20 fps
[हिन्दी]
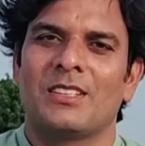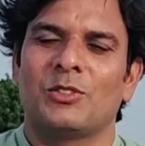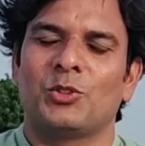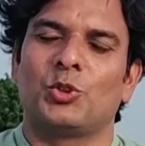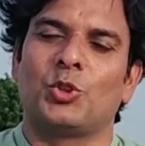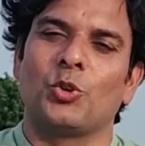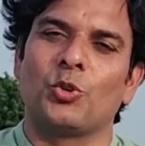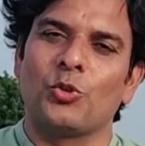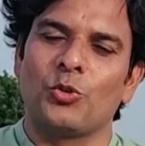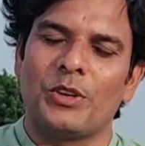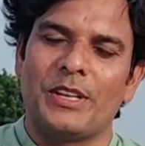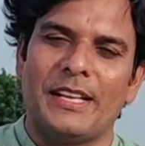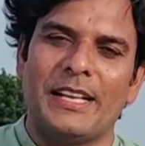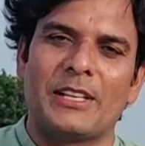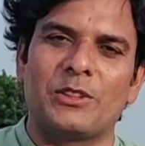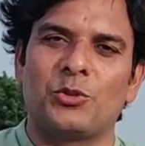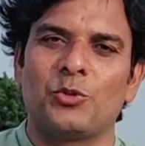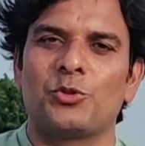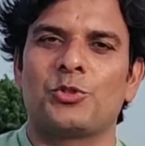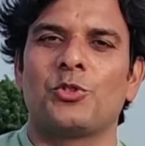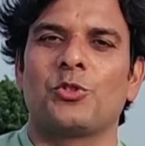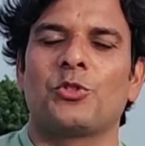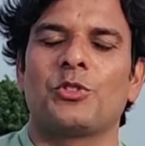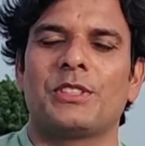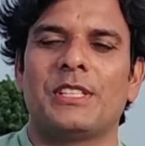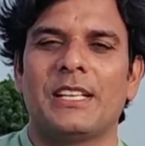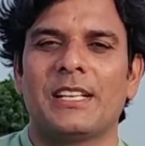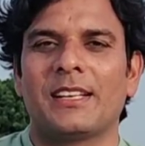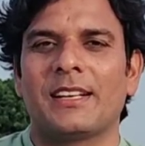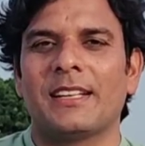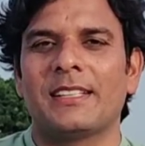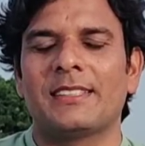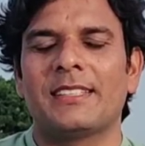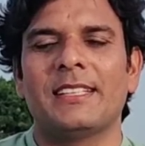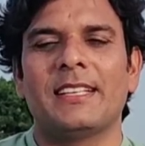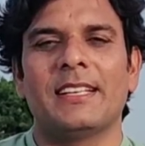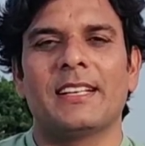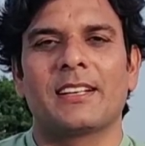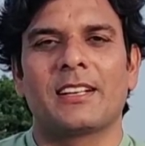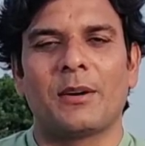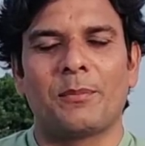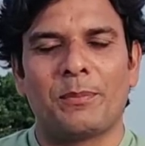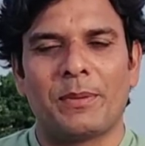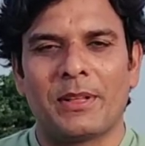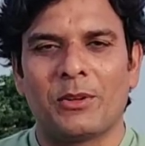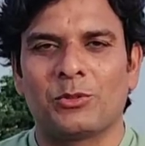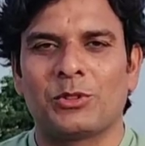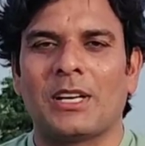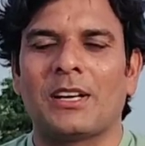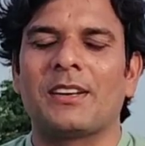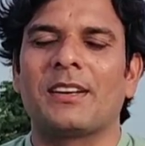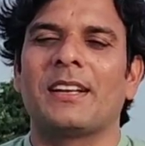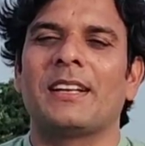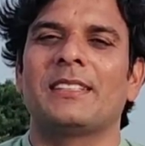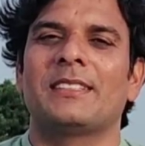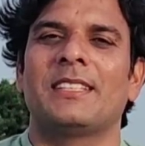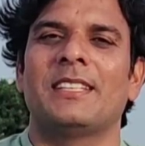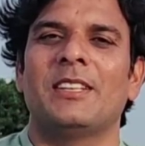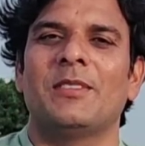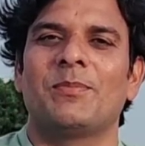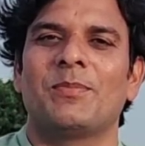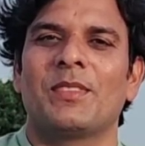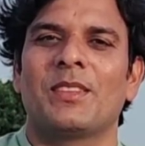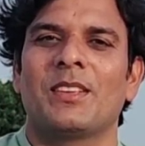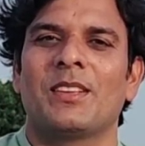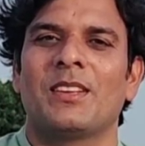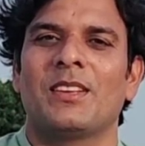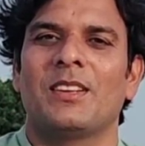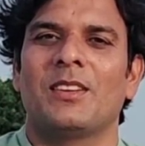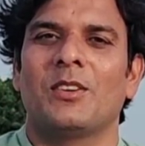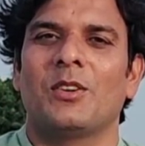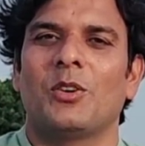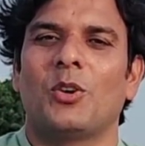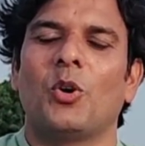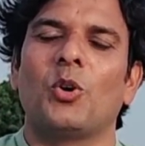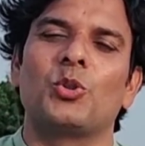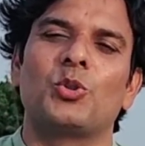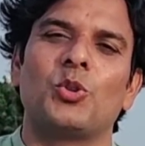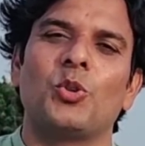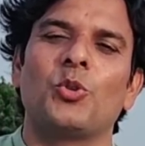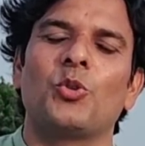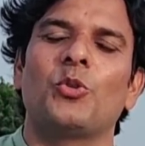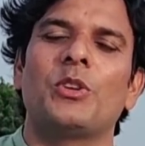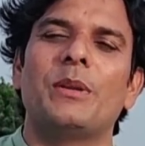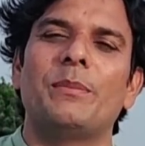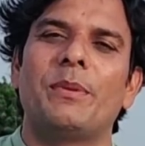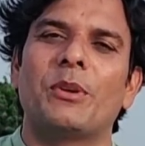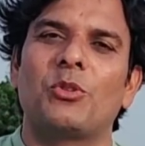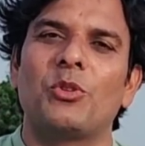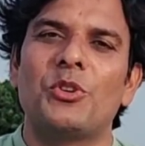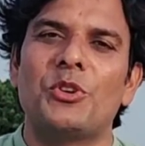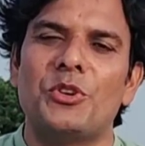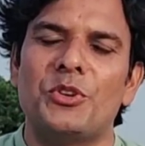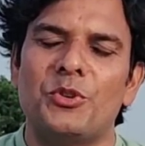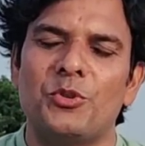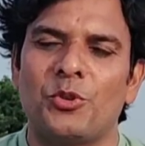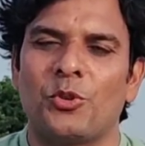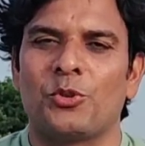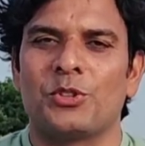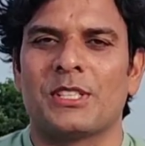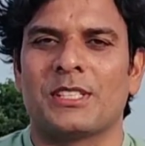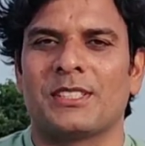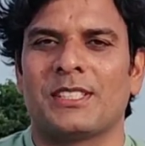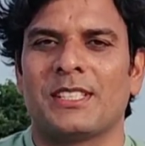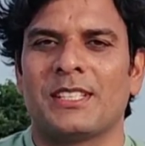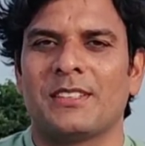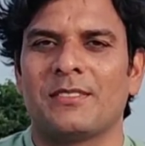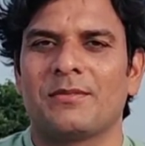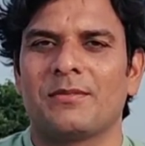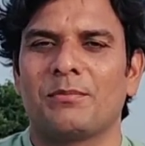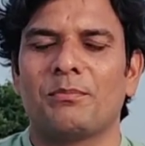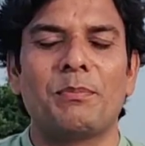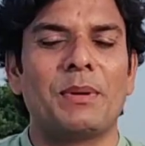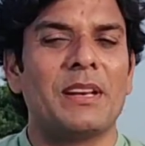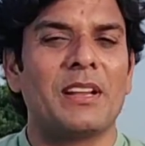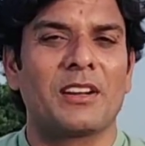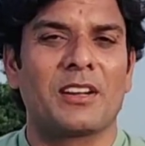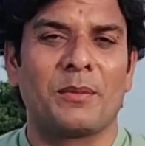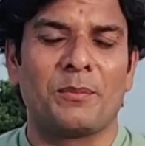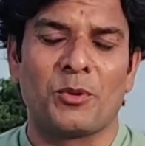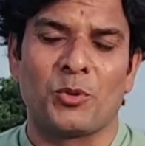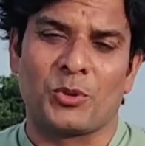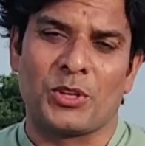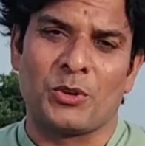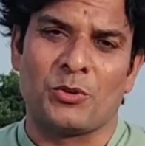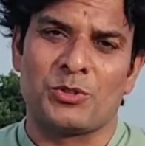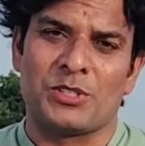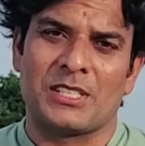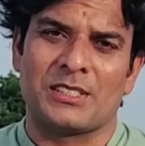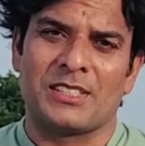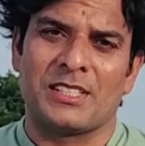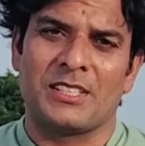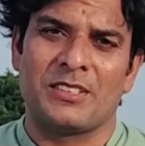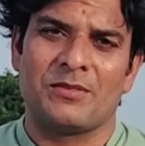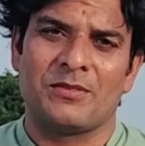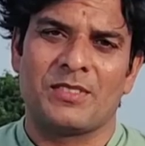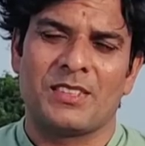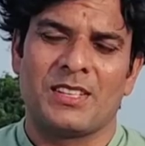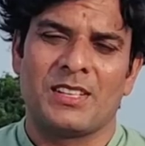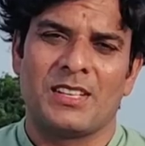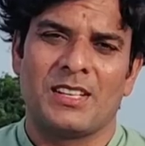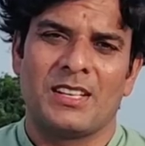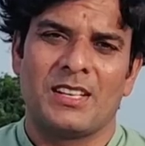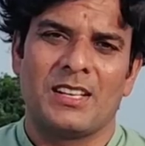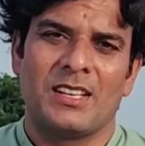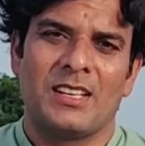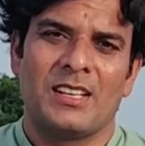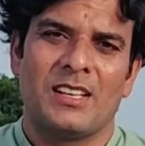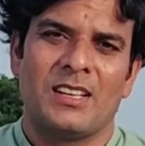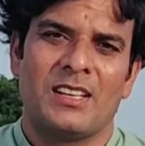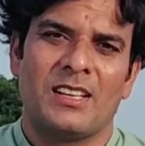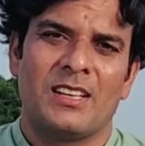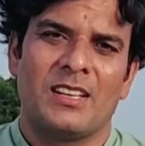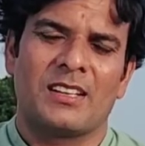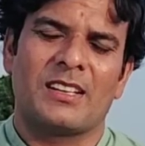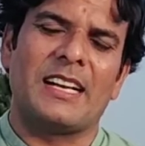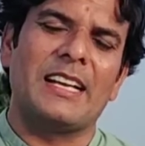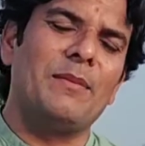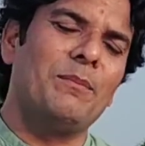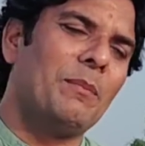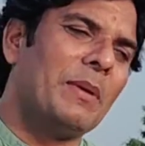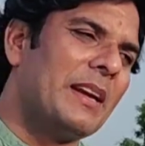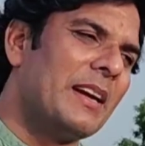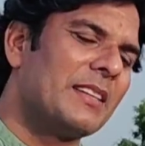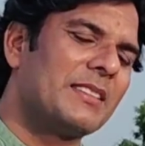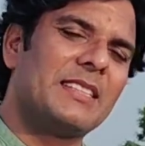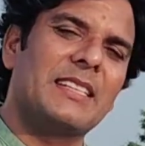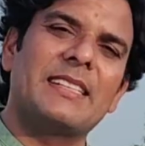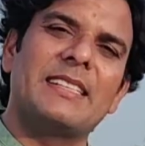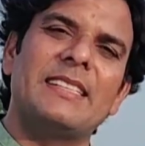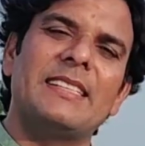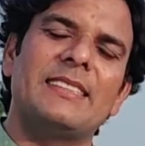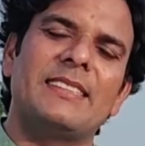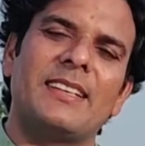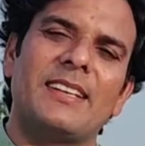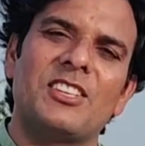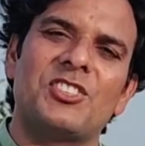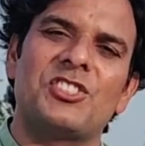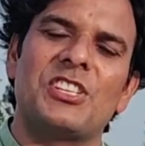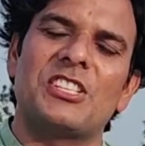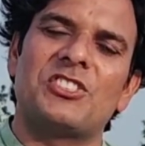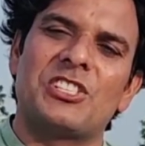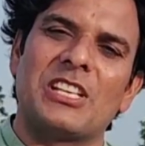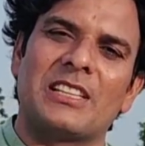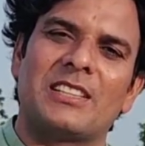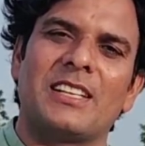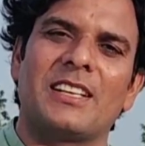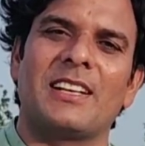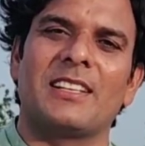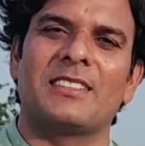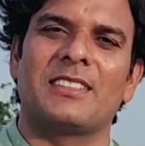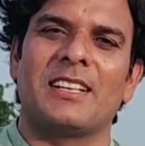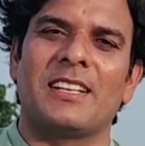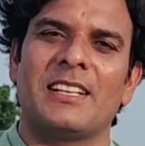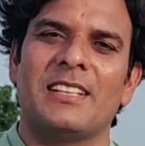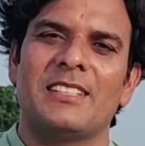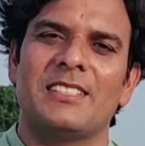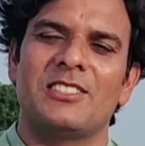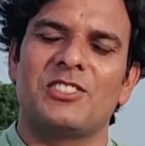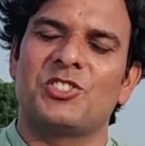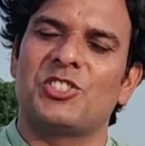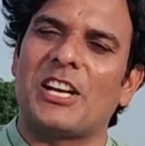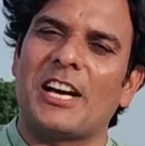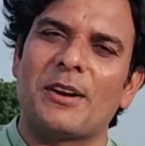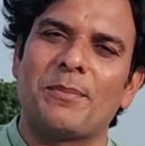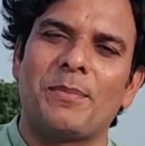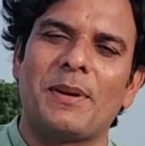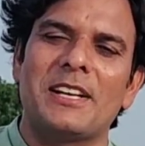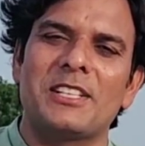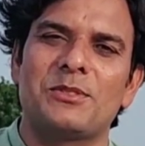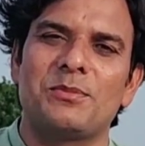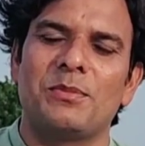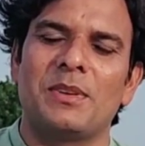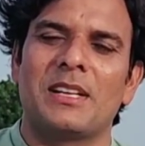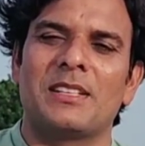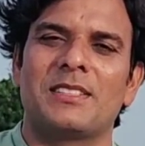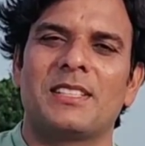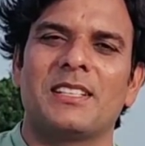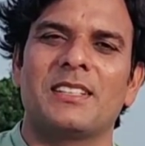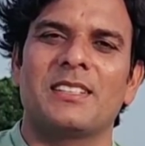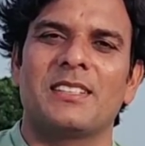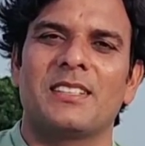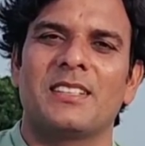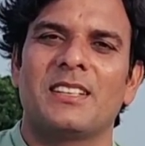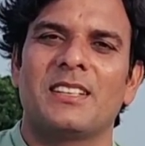दोनों एक दूसरे को देख रहे थे कपड़े उतार रहे थे और दोनों ही बिल्कुल न्यूड हो जाते हैं बिना कपड़ों के हो जाते हैं कई मिनट तक ये दृश्य चलता रहता है चार पाँच मिनट तक